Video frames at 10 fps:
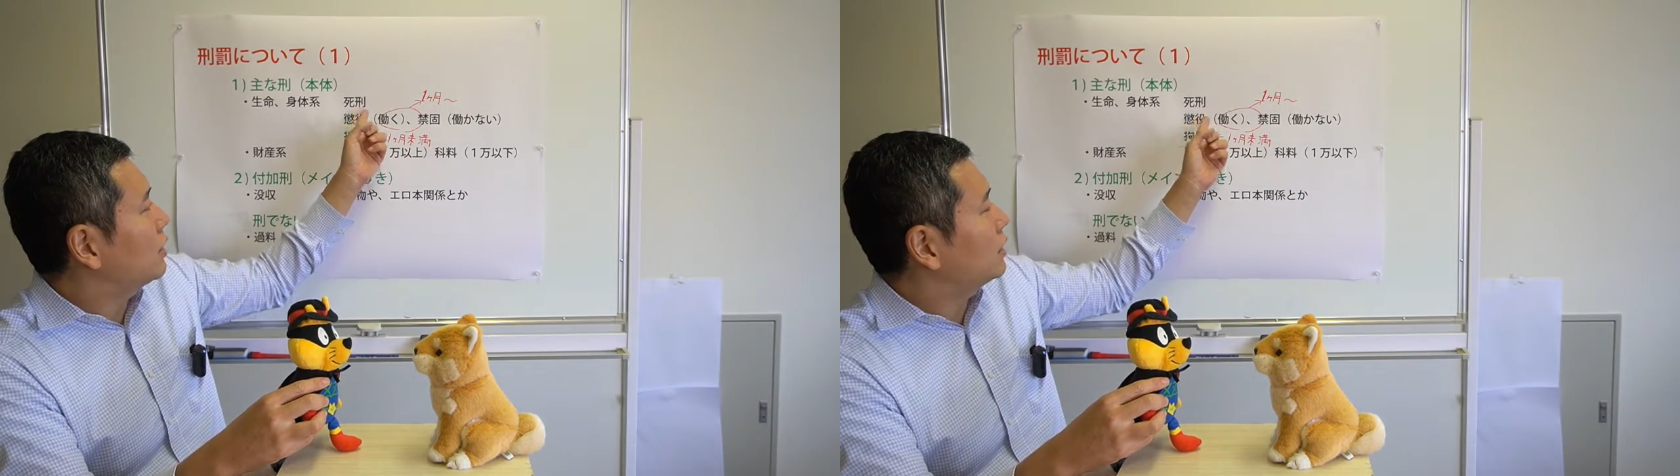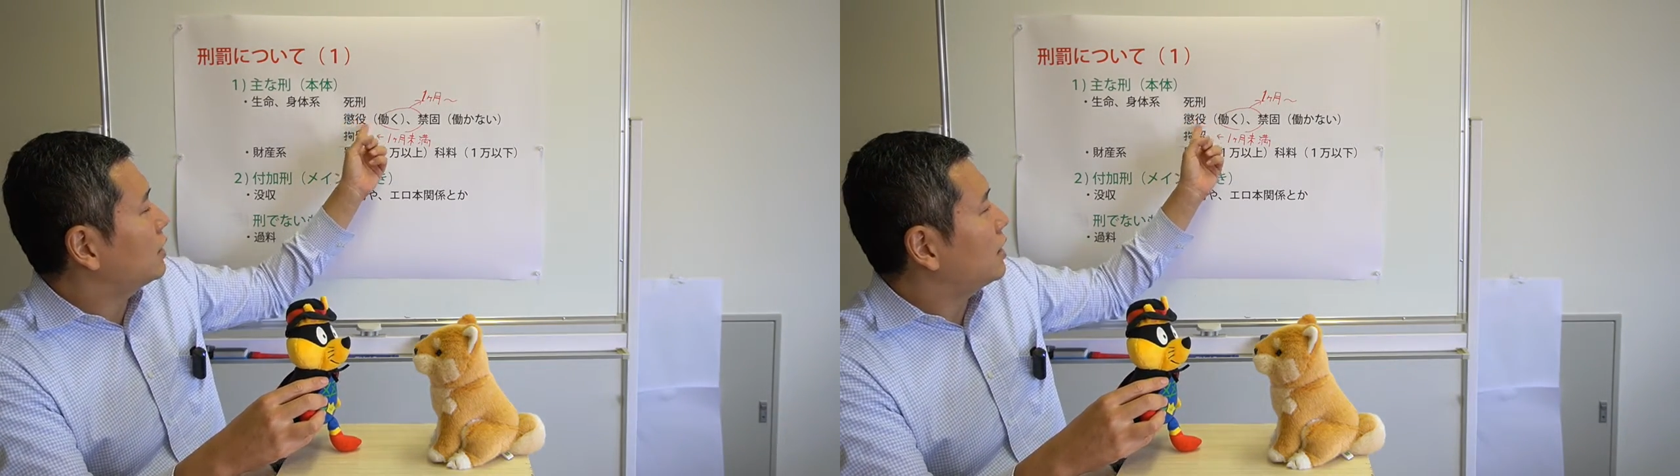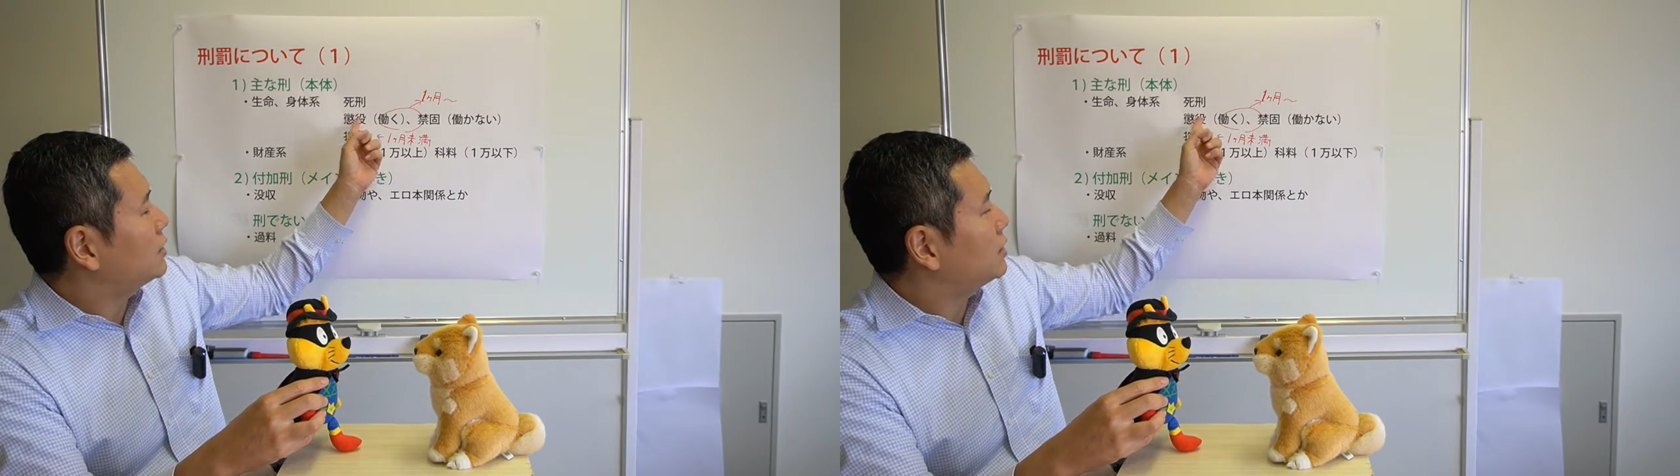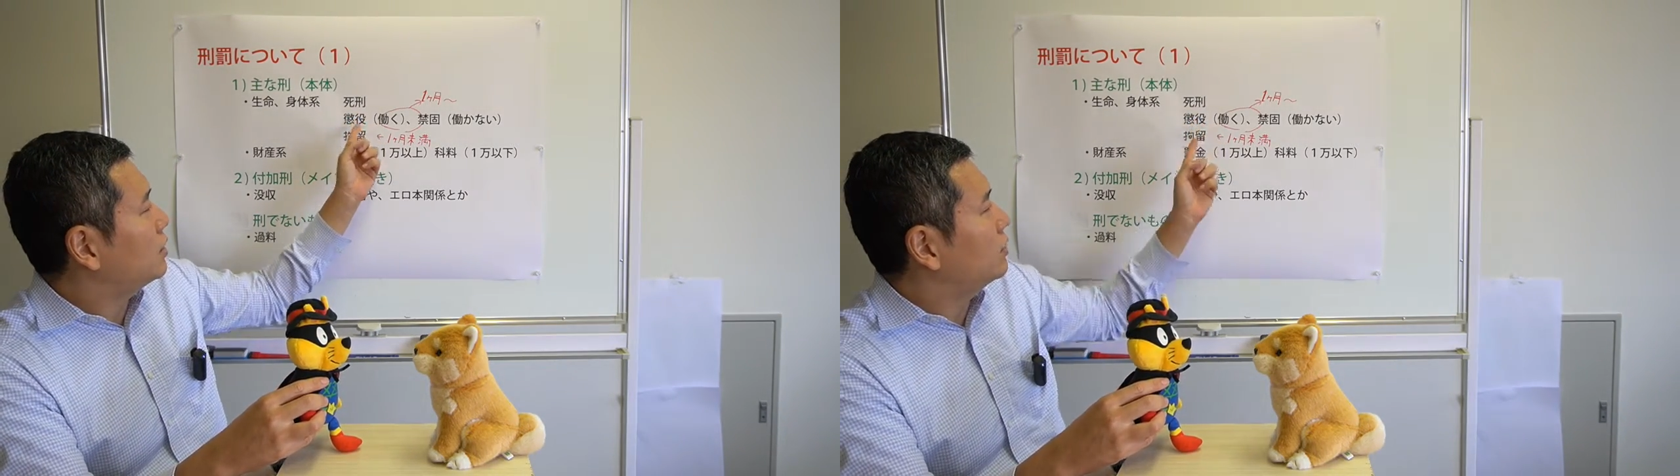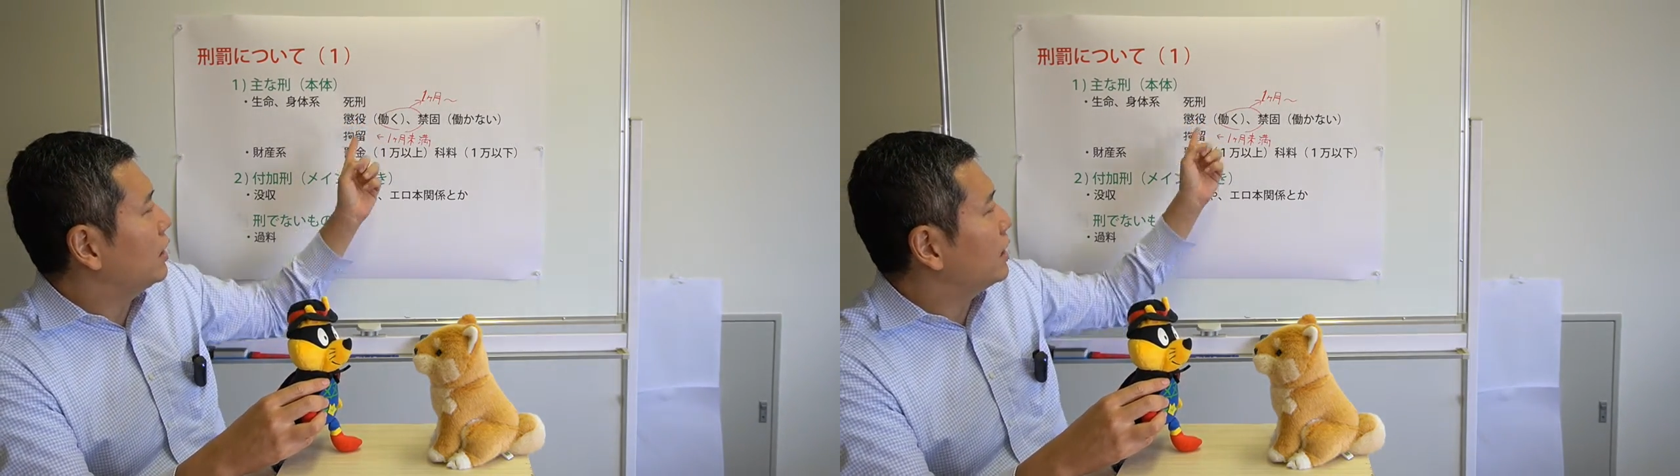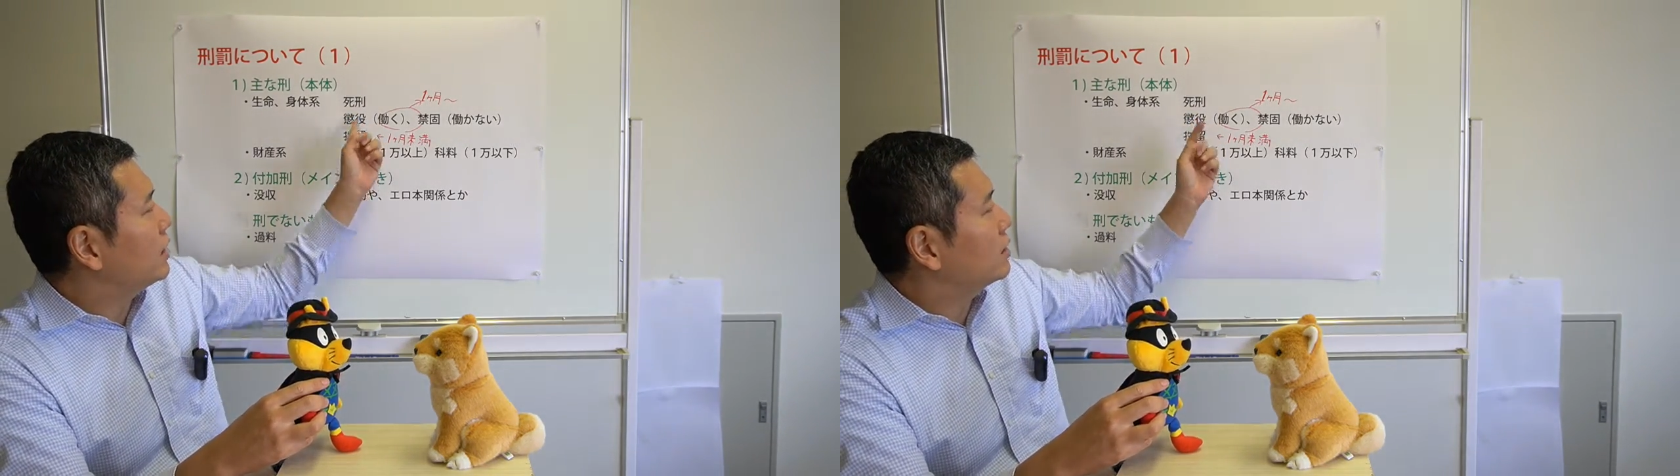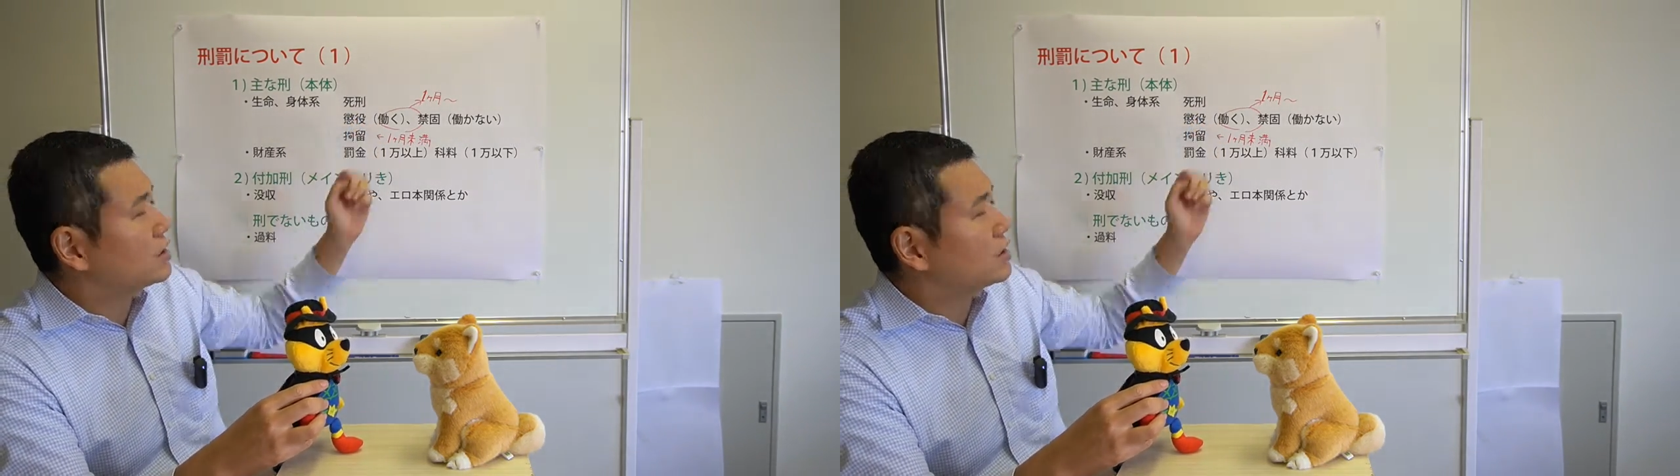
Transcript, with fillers: 働かされるんで駅っ